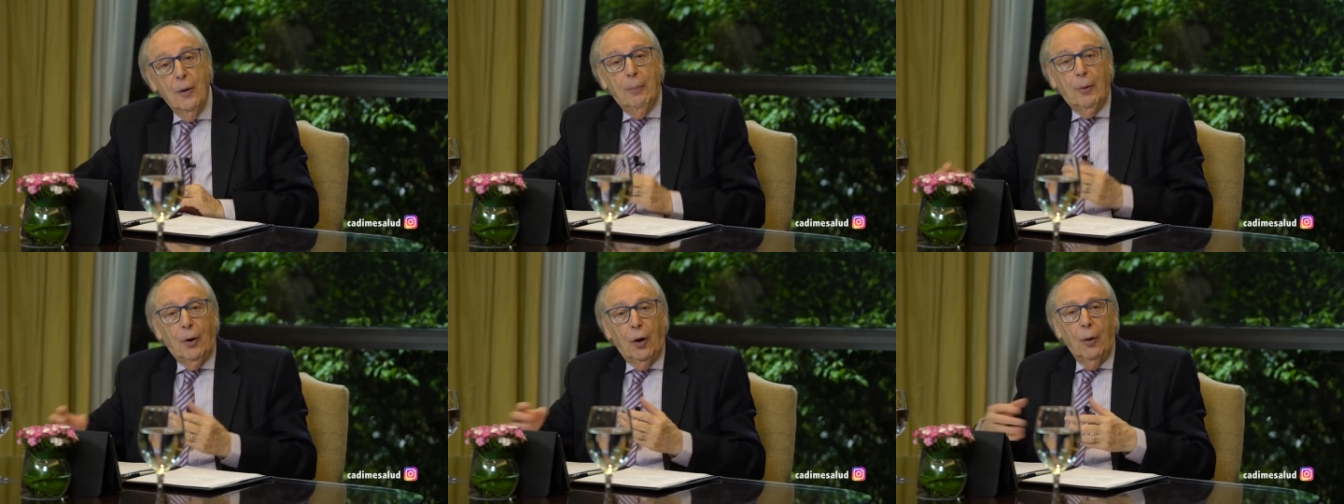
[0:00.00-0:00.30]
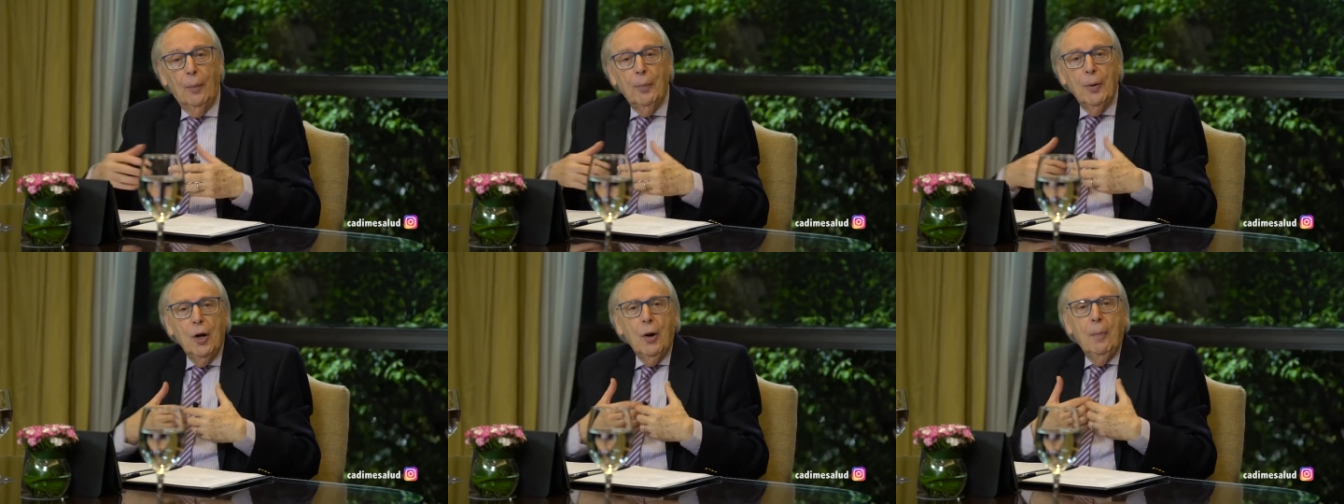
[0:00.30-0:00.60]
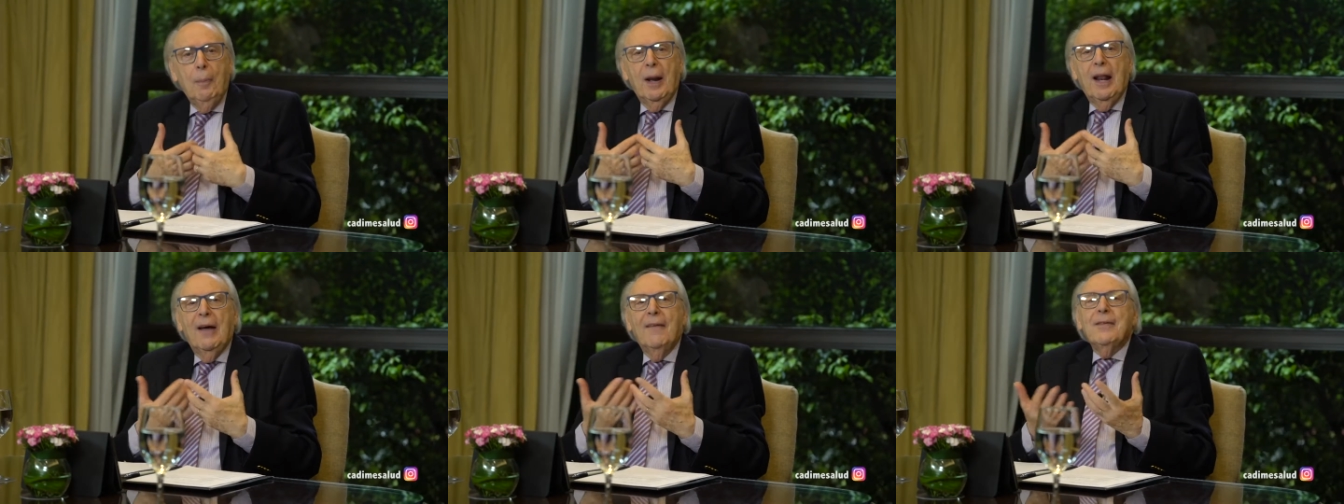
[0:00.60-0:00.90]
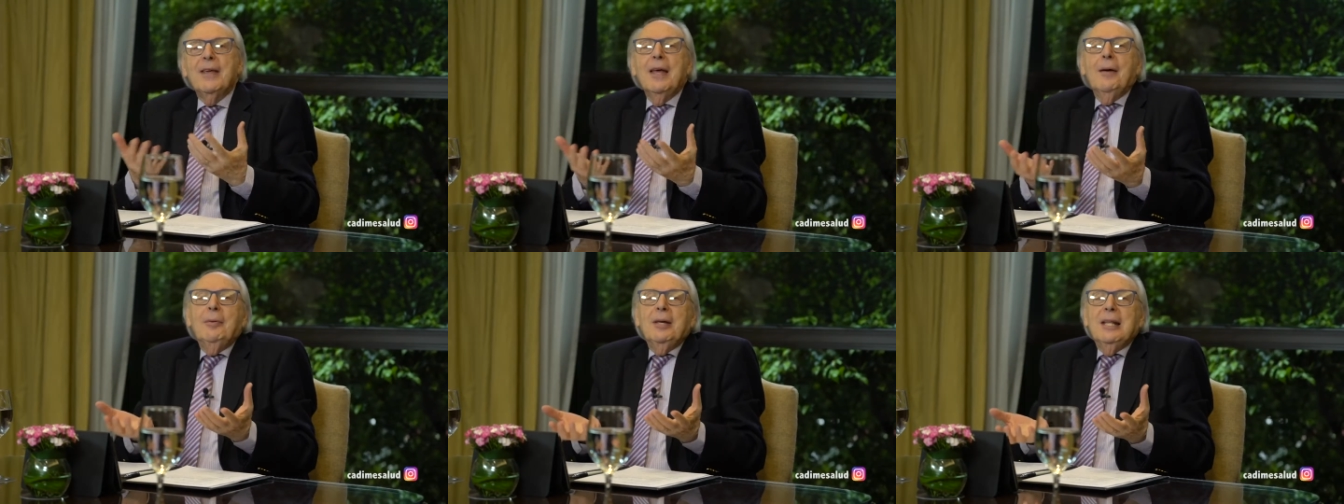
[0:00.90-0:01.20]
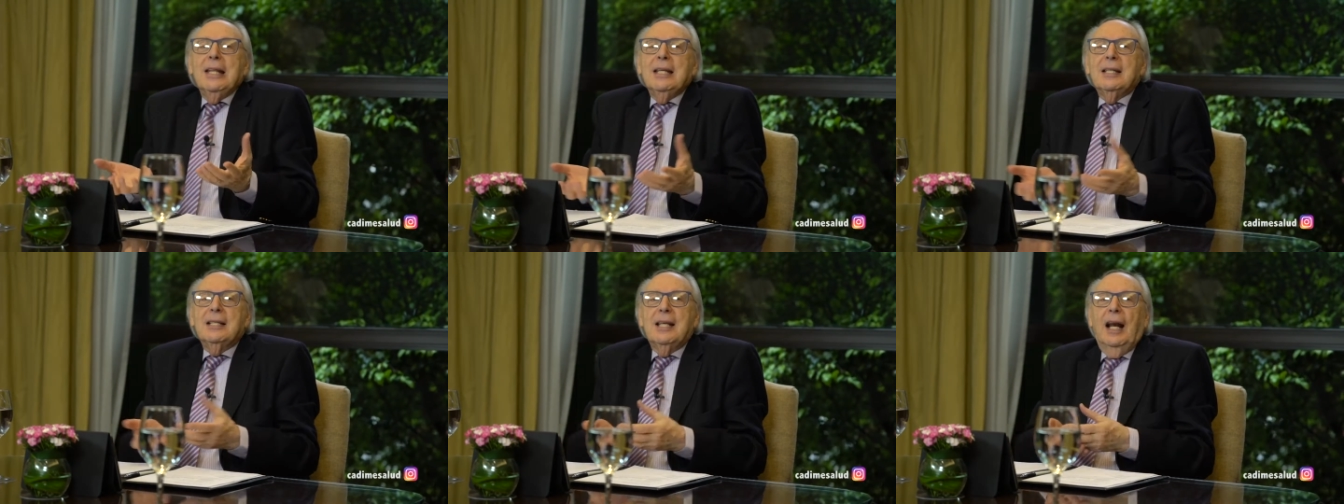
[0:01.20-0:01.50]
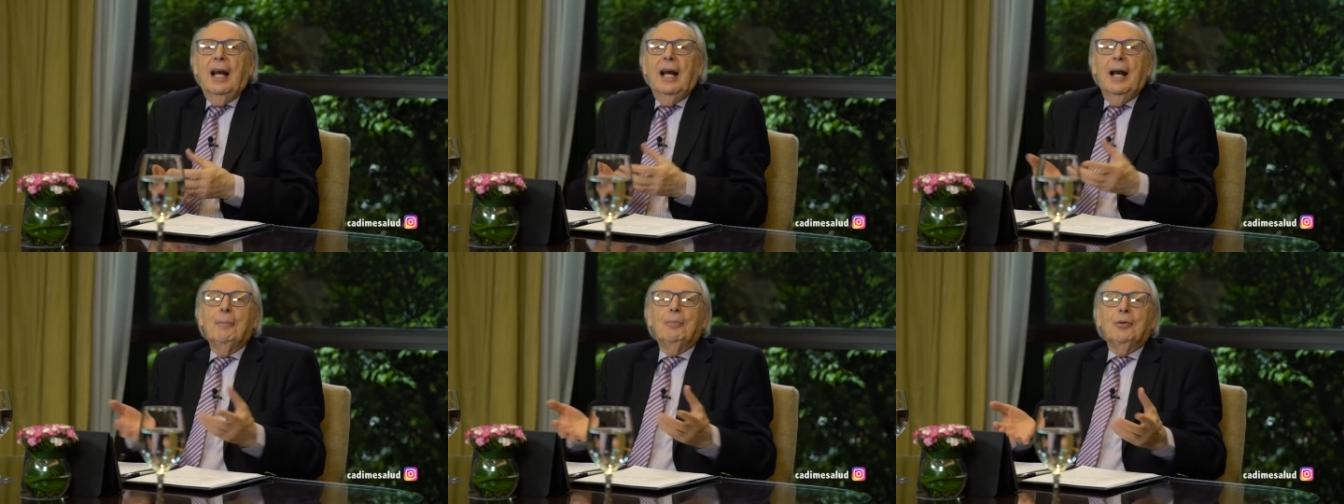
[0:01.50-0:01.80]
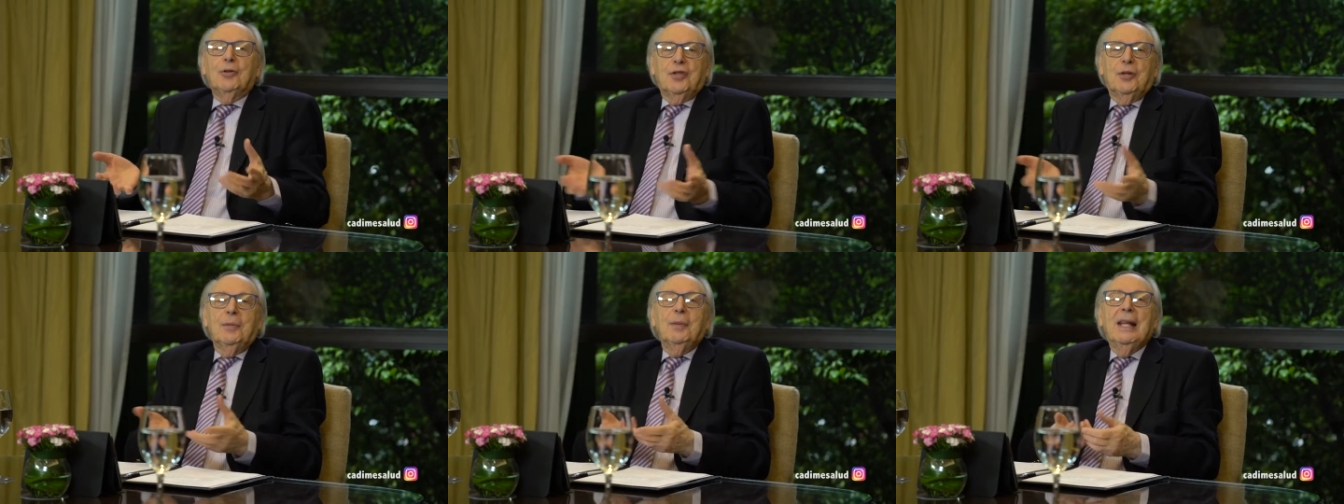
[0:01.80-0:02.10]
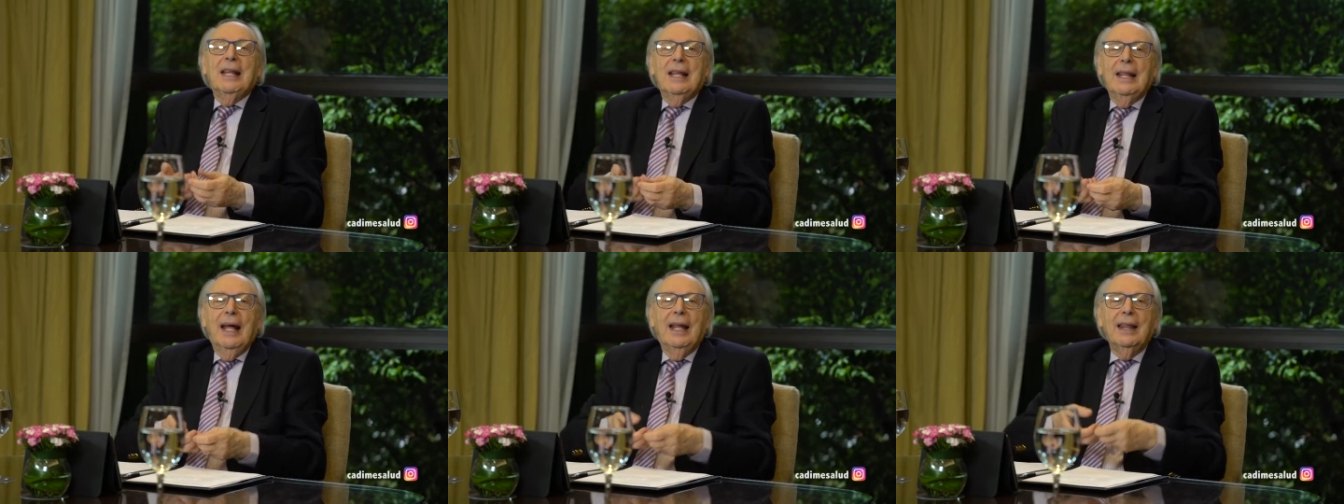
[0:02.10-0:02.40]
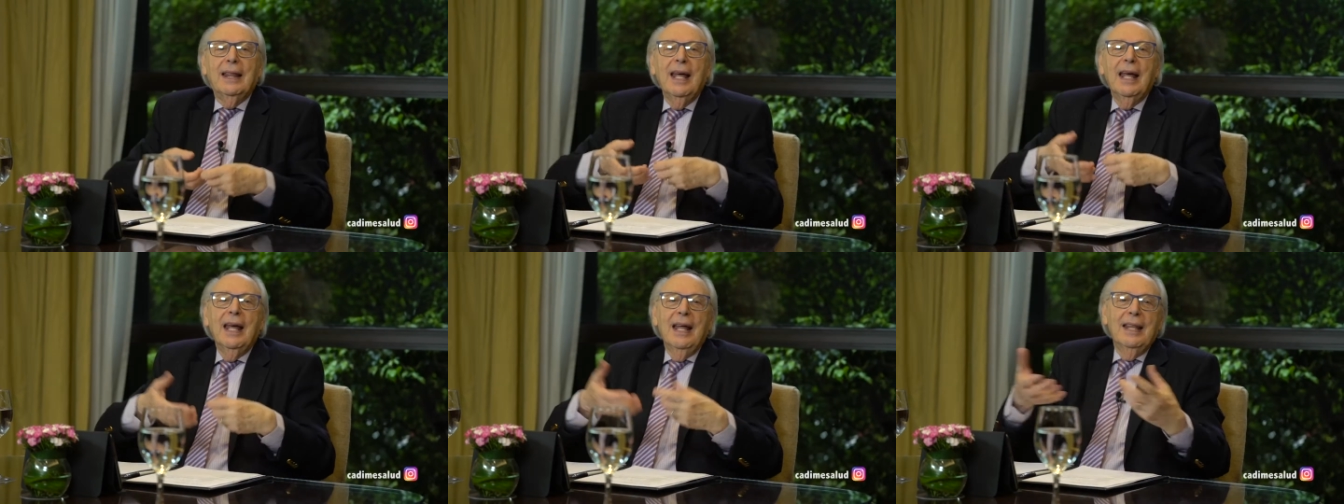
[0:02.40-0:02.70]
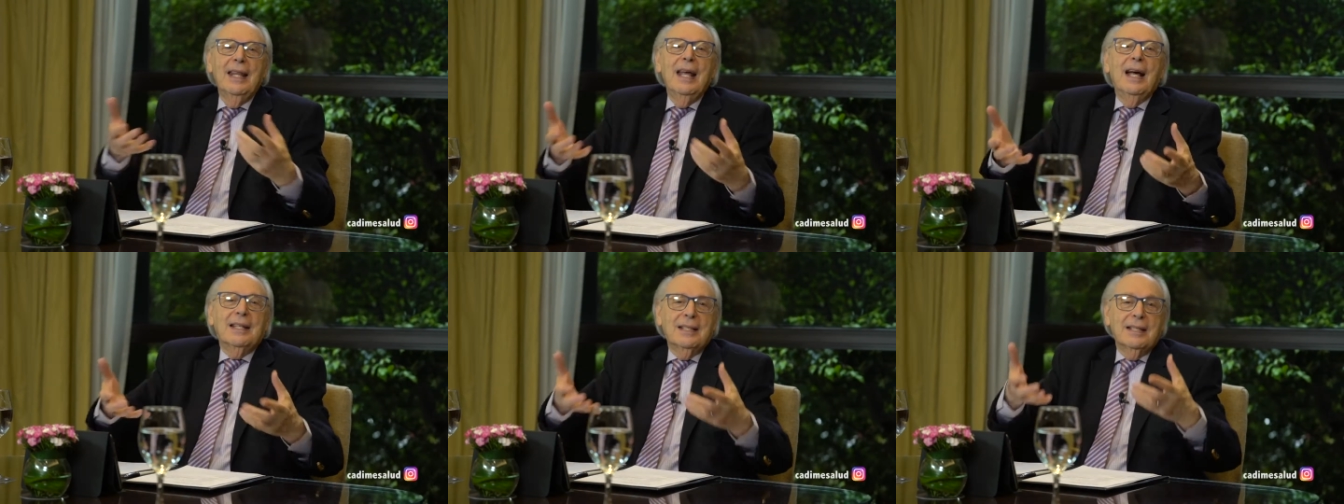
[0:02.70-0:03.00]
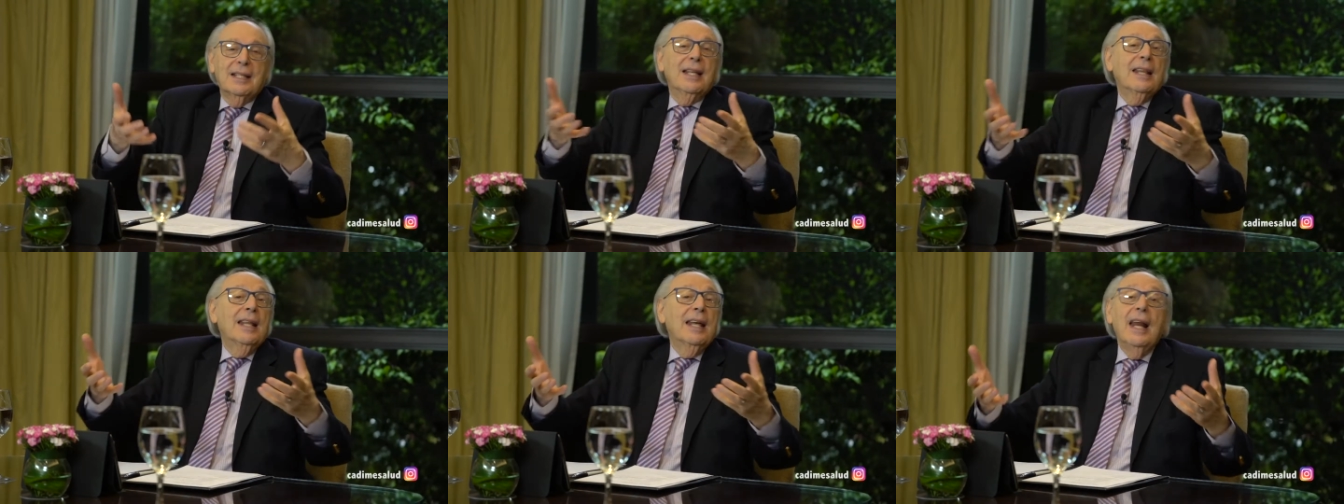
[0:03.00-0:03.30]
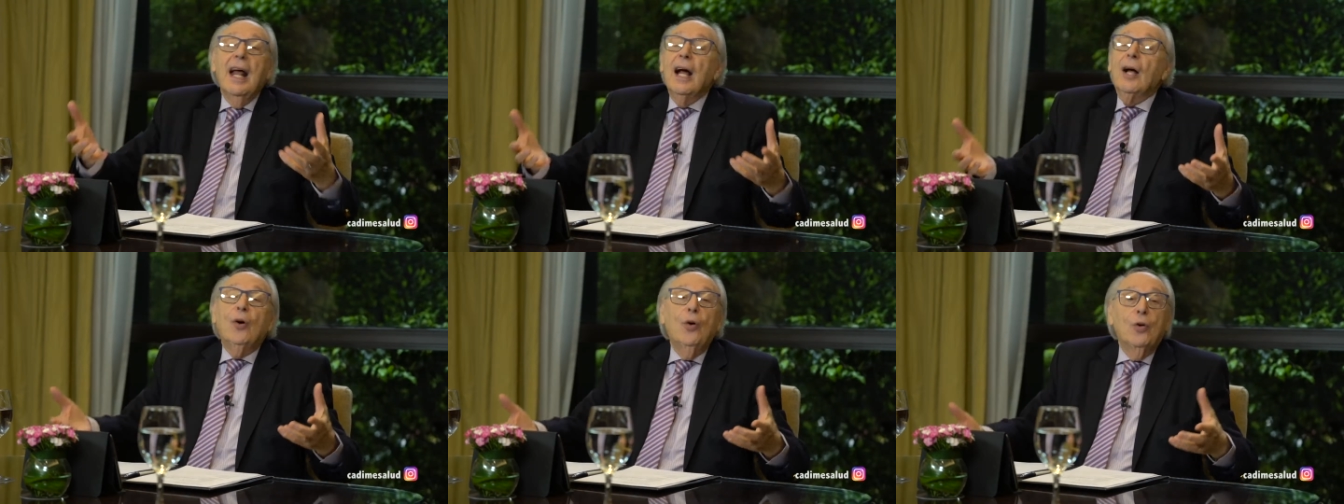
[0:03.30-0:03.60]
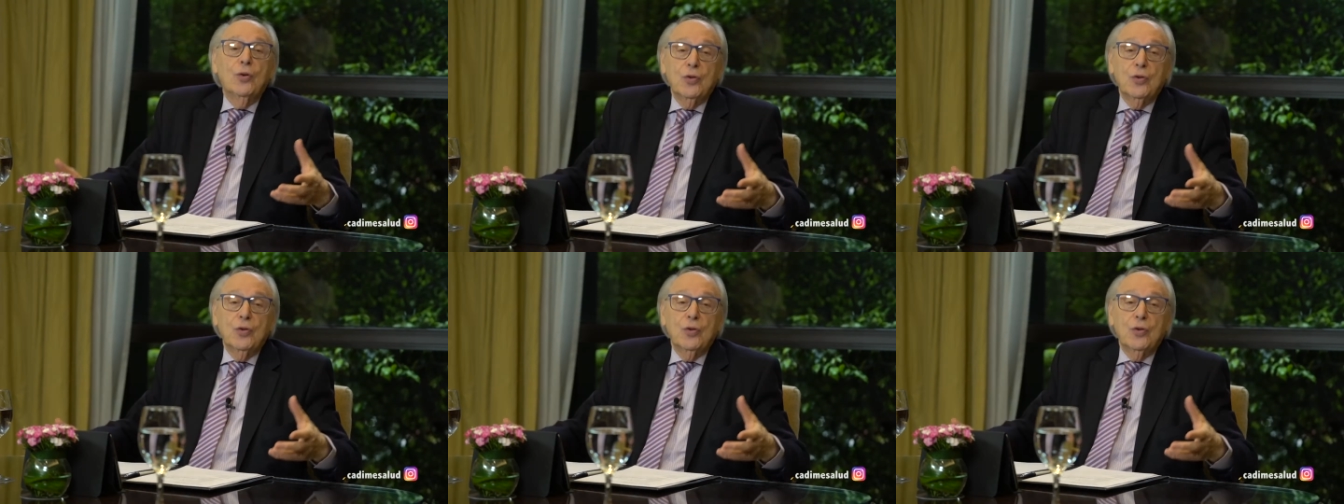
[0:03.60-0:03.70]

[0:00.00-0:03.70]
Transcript: o por lo menos para viabilizar la posibilidad de acceder a